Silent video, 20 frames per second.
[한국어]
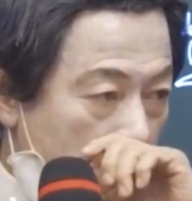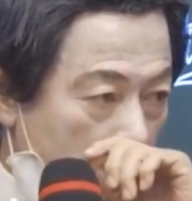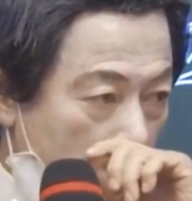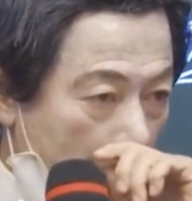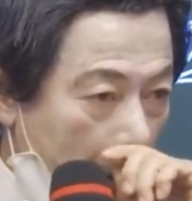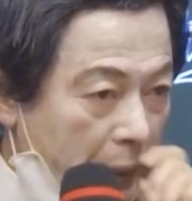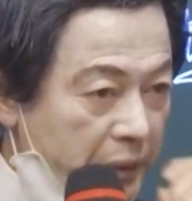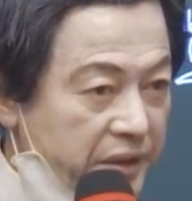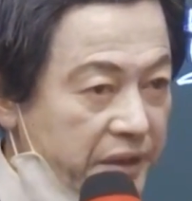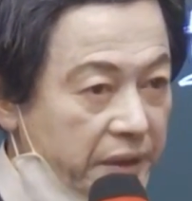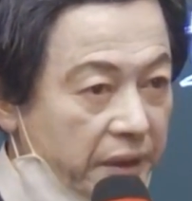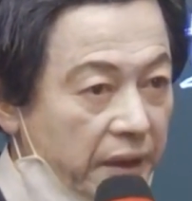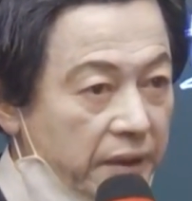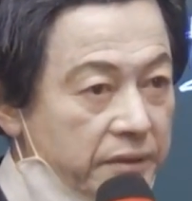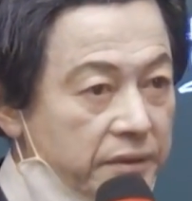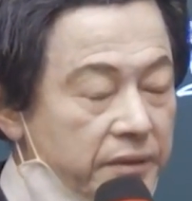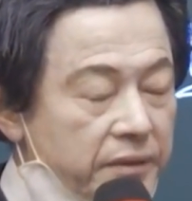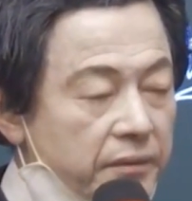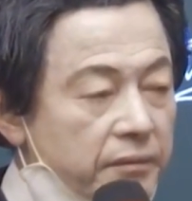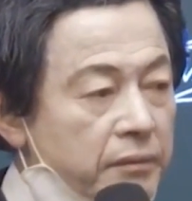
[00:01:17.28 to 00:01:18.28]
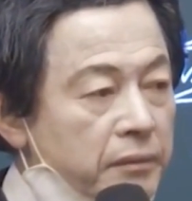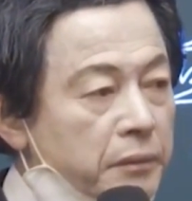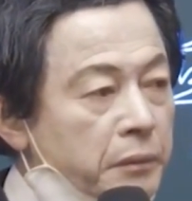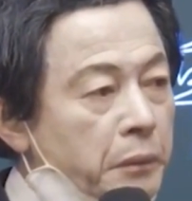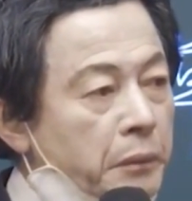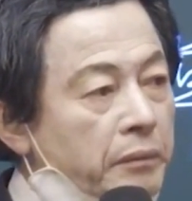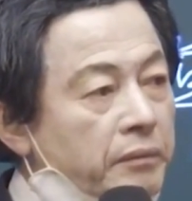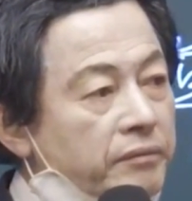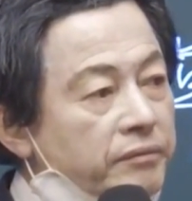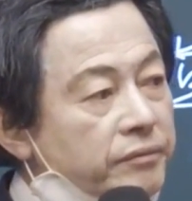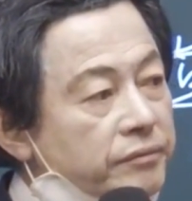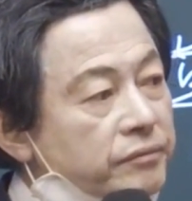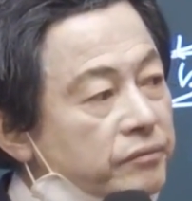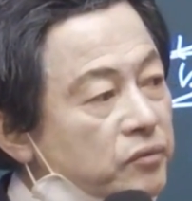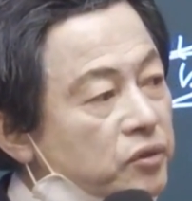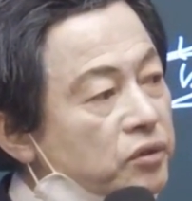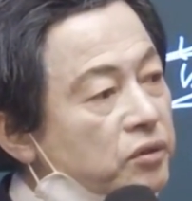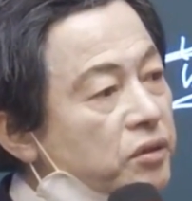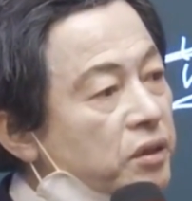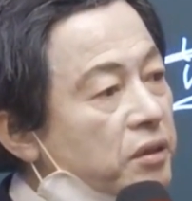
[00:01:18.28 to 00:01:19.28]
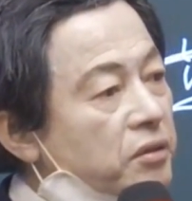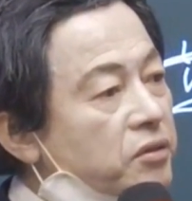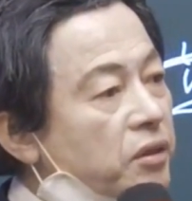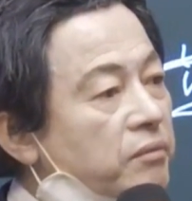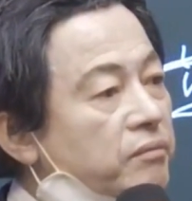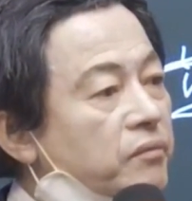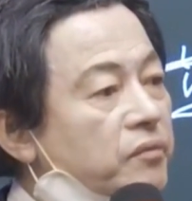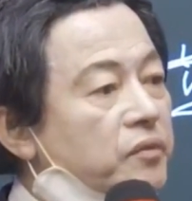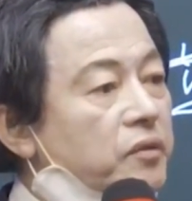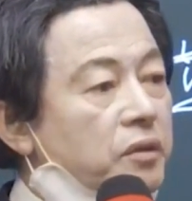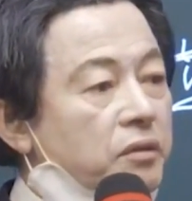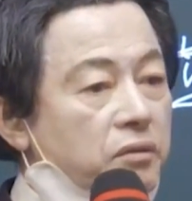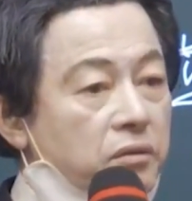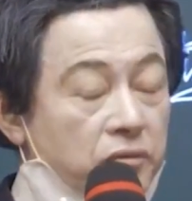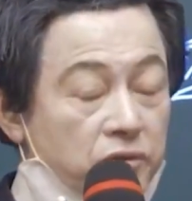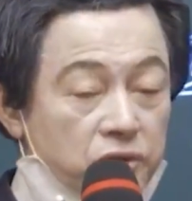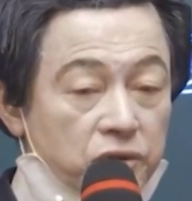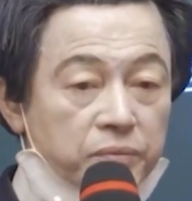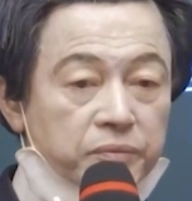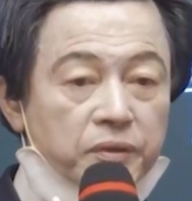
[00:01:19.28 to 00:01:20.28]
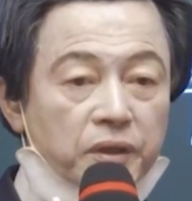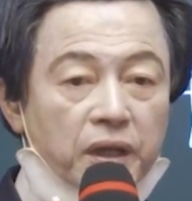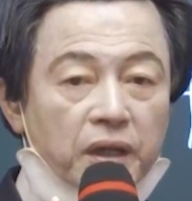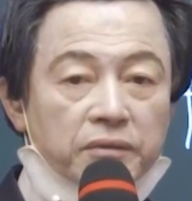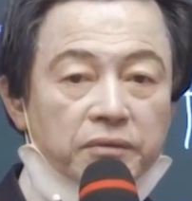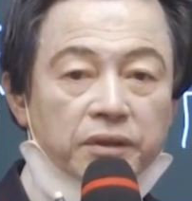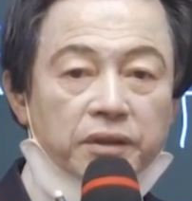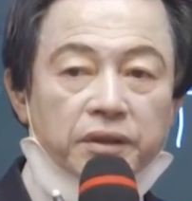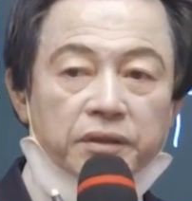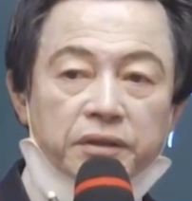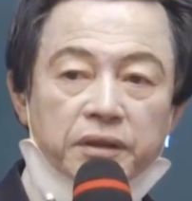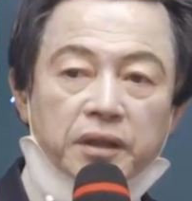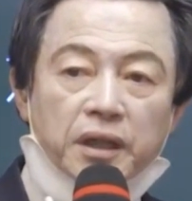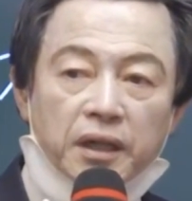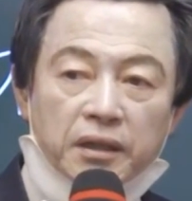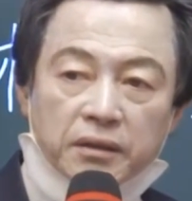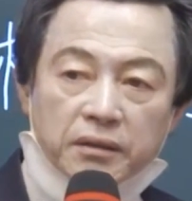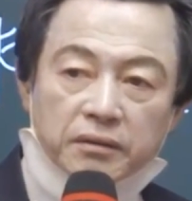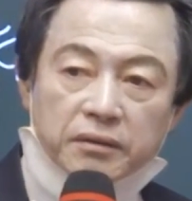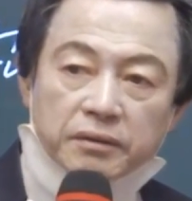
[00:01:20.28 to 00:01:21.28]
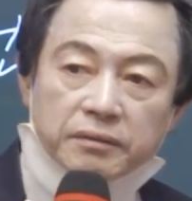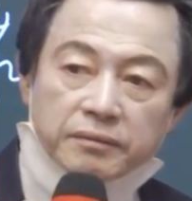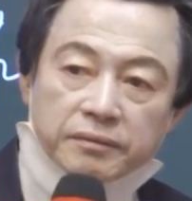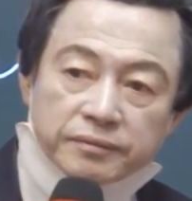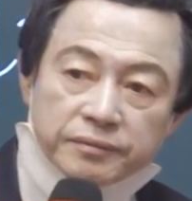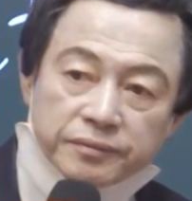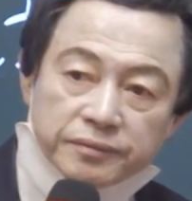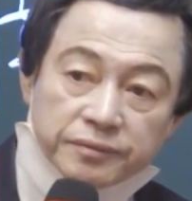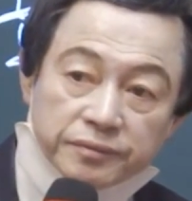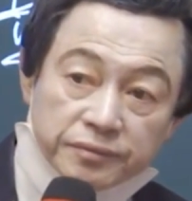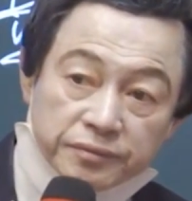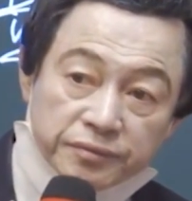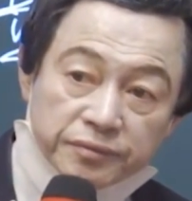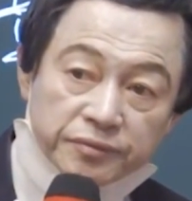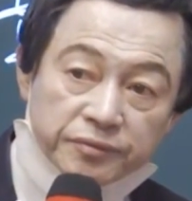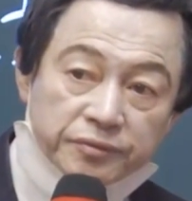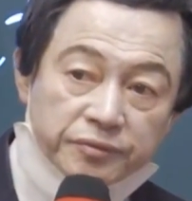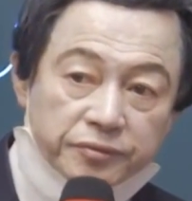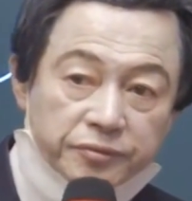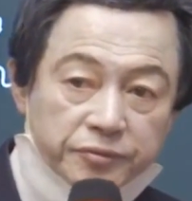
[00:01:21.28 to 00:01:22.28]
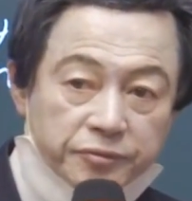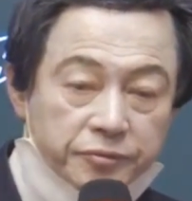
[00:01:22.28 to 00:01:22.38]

먼지가 있어. 문들을 좀 춥더라도 열어놔요. 음.